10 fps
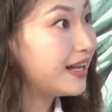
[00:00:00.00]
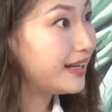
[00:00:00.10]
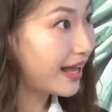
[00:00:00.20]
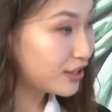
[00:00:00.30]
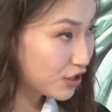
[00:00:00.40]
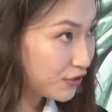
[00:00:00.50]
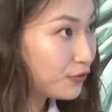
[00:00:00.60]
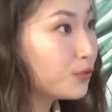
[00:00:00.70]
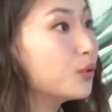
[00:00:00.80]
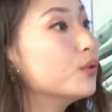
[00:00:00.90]
来支
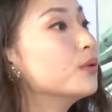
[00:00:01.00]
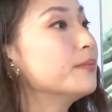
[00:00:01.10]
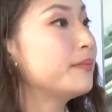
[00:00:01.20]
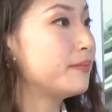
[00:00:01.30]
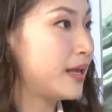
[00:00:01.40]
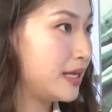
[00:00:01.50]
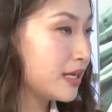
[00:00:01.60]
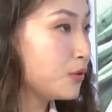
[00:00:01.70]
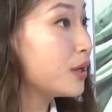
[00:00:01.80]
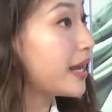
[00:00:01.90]
付每一个
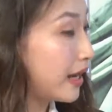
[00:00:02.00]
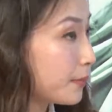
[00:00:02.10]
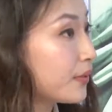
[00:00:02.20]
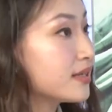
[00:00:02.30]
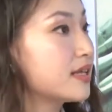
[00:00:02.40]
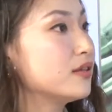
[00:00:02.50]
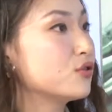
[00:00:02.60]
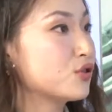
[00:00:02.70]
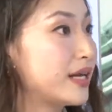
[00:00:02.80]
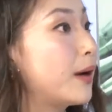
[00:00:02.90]
月两个 percent，就
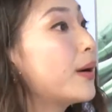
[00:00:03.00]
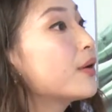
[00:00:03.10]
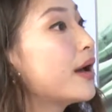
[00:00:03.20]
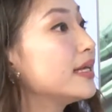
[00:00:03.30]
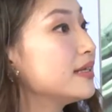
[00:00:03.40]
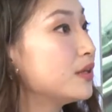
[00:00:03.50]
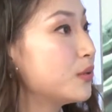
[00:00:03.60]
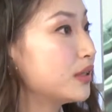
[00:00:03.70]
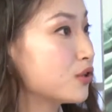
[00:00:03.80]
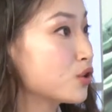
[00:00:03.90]
是两万块一个
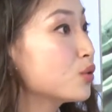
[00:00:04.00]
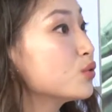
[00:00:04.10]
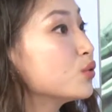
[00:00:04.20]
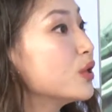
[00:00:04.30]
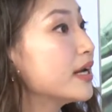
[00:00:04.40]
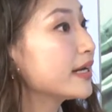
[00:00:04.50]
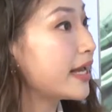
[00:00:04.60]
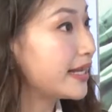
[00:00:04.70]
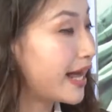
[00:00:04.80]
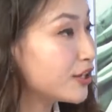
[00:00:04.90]
月的收入，可
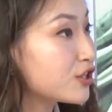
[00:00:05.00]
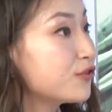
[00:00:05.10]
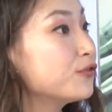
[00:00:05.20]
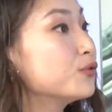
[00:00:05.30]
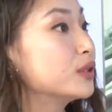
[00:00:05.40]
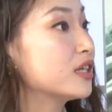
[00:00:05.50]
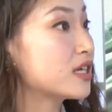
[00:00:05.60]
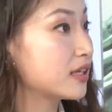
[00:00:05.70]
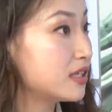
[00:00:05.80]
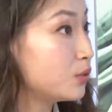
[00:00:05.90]
以来支付我的
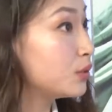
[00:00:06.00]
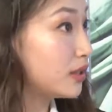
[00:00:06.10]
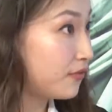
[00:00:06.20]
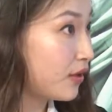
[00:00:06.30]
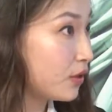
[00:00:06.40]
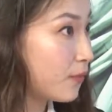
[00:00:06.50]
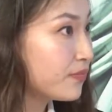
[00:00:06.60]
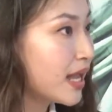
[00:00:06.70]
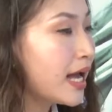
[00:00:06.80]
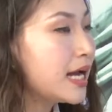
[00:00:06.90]
长期护理的费用。
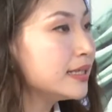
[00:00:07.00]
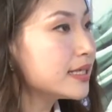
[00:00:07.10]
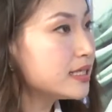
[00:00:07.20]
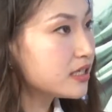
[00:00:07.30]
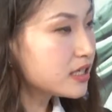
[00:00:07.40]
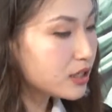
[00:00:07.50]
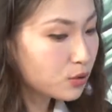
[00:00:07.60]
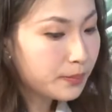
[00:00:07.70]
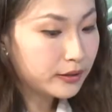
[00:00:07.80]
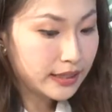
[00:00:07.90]
那其实这种
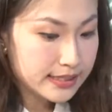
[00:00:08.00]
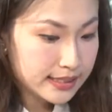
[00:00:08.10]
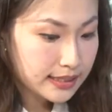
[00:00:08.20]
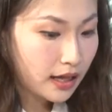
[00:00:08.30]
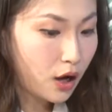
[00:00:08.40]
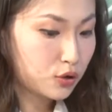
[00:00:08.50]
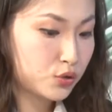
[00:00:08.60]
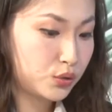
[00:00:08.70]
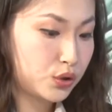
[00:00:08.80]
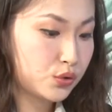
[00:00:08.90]
保单现在的好
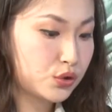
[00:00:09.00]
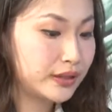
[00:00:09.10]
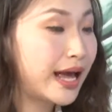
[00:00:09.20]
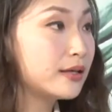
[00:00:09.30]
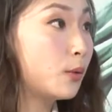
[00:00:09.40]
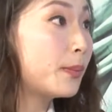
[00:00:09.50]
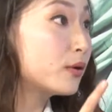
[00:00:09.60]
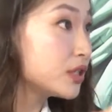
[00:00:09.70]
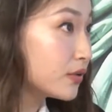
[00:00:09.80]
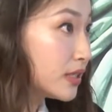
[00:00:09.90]
处呢，就是它有报
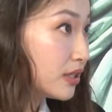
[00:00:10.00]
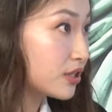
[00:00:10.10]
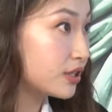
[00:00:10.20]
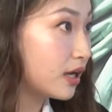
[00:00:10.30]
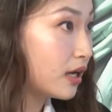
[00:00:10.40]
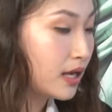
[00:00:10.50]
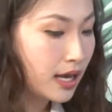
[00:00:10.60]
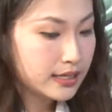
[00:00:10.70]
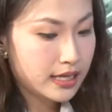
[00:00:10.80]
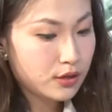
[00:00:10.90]
销形式的，
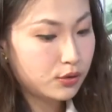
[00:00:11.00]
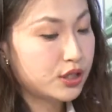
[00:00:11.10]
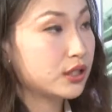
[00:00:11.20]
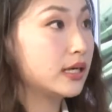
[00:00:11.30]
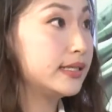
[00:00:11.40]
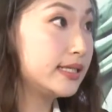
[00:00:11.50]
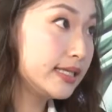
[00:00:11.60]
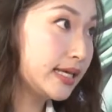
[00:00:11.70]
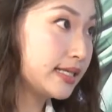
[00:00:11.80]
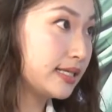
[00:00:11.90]
也有这个津
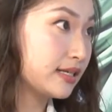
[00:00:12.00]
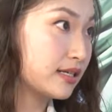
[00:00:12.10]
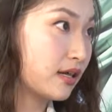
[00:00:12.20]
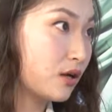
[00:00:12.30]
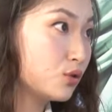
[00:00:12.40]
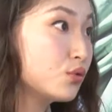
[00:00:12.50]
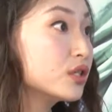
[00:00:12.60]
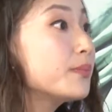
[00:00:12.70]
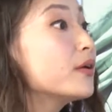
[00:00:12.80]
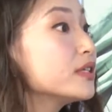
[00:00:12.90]
贴形式的。如果是
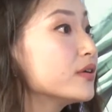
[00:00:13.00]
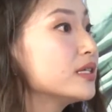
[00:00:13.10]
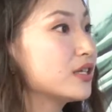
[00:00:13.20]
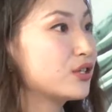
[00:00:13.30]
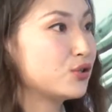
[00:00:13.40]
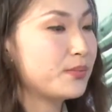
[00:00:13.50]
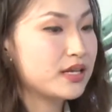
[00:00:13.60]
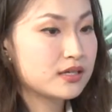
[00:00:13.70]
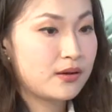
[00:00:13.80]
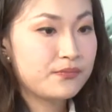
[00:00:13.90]
报销形式，就变
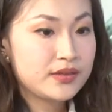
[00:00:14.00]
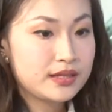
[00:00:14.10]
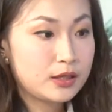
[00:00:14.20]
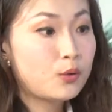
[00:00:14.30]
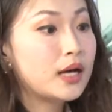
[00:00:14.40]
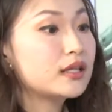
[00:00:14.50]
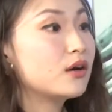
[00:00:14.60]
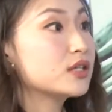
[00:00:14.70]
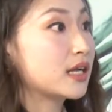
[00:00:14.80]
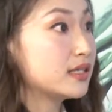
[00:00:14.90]
成你花到
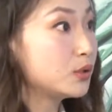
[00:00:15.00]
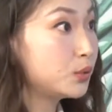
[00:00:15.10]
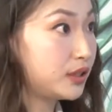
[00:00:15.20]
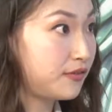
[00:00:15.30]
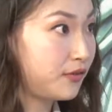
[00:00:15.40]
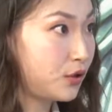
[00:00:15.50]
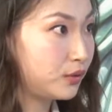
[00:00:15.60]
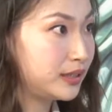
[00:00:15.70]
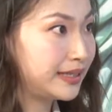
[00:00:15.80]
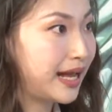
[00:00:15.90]
长期护理的费用，
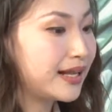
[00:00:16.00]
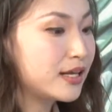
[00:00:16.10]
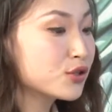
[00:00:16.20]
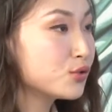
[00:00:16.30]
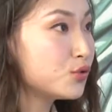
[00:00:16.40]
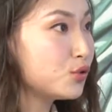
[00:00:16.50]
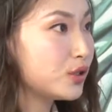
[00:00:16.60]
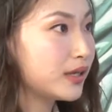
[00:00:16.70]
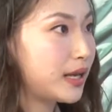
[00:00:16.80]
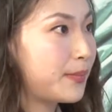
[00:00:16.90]
你拿来收据
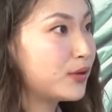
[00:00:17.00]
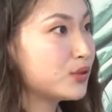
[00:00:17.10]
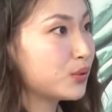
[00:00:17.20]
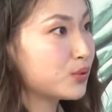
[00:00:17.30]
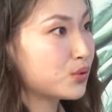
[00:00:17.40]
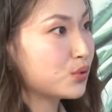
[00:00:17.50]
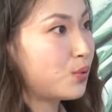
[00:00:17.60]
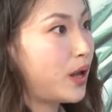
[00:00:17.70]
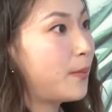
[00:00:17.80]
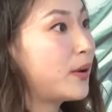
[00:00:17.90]
给保险公司说
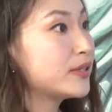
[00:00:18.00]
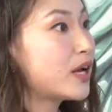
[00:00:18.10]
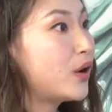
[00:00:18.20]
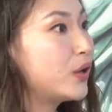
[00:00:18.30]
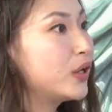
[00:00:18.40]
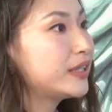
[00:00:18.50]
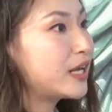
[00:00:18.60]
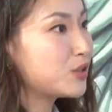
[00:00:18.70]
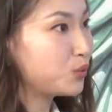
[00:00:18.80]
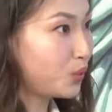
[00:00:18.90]
我要报销，它
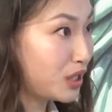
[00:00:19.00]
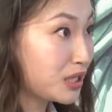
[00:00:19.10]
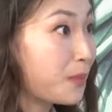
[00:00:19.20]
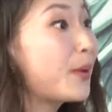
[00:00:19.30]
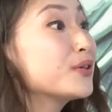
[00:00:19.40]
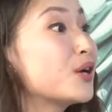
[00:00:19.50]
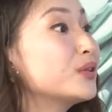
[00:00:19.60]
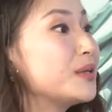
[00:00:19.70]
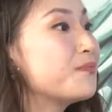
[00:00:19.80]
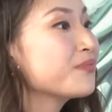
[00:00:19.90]
就对应的报销
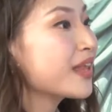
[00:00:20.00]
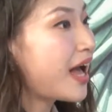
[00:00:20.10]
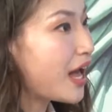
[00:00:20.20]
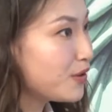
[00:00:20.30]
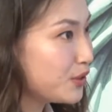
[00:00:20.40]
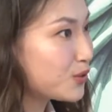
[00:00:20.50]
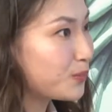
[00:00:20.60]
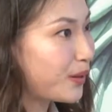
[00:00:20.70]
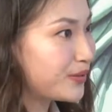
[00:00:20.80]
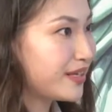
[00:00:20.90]
你。还有一种
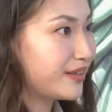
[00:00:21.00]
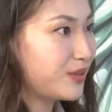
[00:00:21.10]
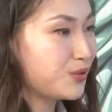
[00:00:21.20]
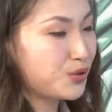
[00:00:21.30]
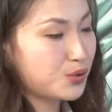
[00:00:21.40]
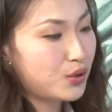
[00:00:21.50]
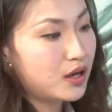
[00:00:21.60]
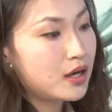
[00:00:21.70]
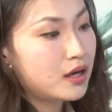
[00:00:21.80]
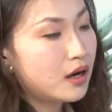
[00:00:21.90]
保险呢，就是说
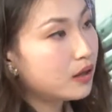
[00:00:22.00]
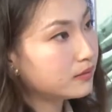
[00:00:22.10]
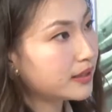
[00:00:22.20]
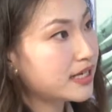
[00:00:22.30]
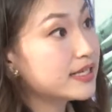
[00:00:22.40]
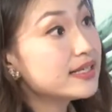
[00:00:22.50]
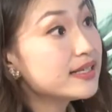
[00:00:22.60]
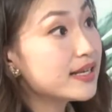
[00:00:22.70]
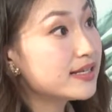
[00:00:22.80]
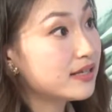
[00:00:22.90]
哦，它是津
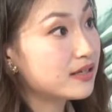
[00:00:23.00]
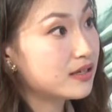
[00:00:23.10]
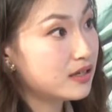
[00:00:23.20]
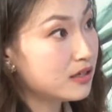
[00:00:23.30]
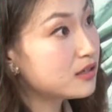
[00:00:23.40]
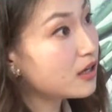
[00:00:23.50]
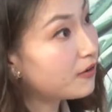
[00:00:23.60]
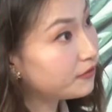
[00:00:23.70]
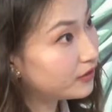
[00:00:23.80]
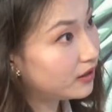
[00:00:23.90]
贴形式，你只要
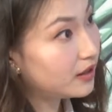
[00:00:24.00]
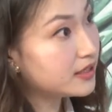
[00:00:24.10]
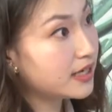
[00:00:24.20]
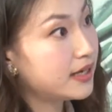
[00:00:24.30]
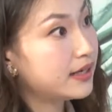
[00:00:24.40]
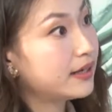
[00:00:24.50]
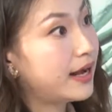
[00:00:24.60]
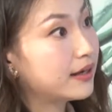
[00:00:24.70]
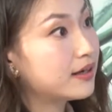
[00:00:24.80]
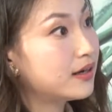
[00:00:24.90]
符合这
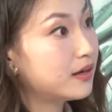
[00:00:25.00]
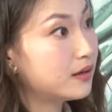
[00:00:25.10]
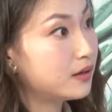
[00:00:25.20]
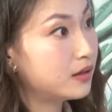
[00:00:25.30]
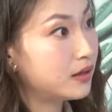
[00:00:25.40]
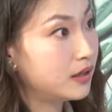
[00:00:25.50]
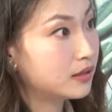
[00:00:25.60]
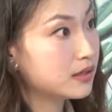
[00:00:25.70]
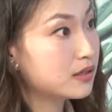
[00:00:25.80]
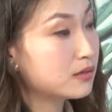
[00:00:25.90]
两个
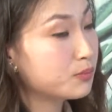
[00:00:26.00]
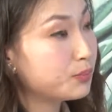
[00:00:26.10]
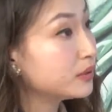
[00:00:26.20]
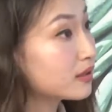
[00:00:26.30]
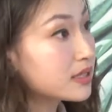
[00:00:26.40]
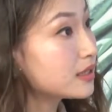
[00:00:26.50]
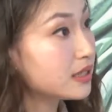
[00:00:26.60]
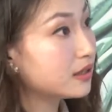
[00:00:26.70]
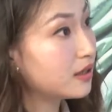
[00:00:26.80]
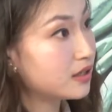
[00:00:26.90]
呃。不能自
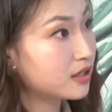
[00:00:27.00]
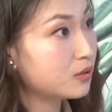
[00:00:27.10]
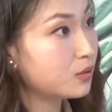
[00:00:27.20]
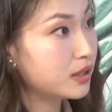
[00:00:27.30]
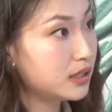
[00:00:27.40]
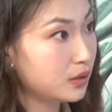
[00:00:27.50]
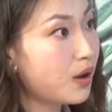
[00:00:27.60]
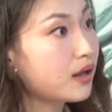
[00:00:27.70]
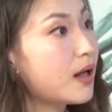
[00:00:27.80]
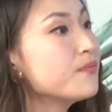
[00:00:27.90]
理的生活情
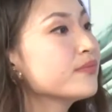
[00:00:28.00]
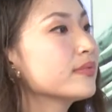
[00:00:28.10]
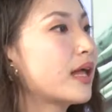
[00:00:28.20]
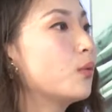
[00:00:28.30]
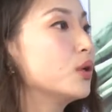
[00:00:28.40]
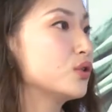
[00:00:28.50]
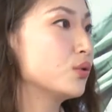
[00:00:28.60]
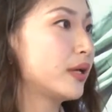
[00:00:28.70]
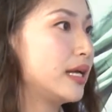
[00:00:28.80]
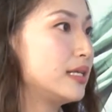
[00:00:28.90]
况了，那我就
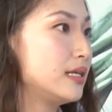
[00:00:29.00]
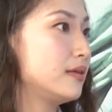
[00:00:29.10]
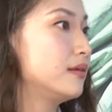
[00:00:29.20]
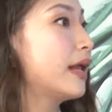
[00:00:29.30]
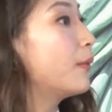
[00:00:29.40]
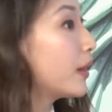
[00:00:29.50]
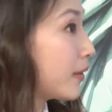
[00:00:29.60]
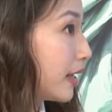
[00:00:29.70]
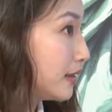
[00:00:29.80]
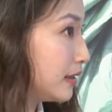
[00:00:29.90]
给你两万
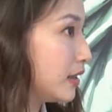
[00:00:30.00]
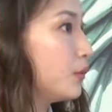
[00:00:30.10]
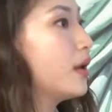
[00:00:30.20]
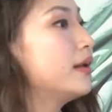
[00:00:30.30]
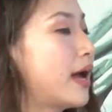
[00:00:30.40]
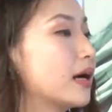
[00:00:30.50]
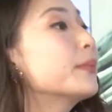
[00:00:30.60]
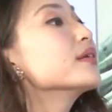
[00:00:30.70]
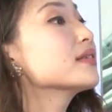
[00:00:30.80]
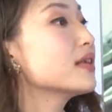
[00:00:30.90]
块一个月，两个
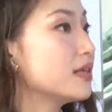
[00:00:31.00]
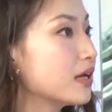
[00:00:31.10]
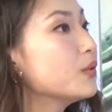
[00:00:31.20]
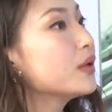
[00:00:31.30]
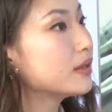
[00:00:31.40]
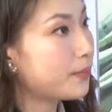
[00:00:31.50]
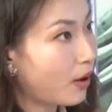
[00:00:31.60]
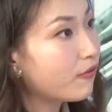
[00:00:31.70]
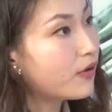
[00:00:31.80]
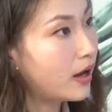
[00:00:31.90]
p e r s o n 一个月的保
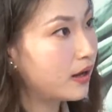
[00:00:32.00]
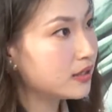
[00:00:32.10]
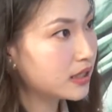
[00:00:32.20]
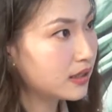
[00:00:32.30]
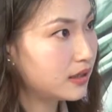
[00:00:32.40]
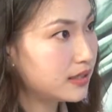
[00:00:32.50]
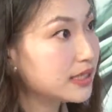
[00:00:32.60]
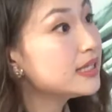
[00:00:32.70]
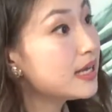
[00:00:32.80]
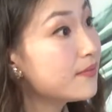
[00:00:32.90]
呃这个津
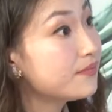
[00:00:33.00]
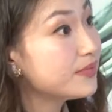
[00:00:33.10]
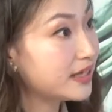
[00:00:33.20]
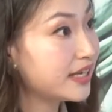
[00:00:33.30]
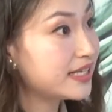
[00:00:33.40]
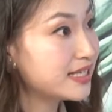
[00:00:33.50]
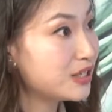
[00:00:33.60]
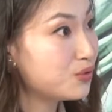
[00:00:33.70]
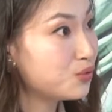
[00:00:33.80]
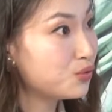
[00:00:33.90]
贴，你可以自
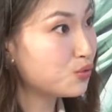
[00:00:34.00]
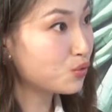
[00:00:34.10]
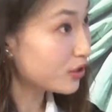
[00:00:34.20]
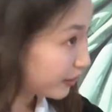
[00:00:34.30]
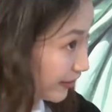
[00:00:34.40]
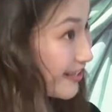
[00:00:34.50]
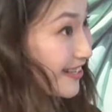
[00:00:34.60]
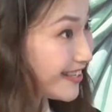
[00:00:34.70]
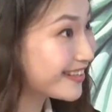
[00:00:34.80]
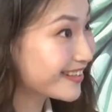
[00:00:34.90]
己去做任何事情。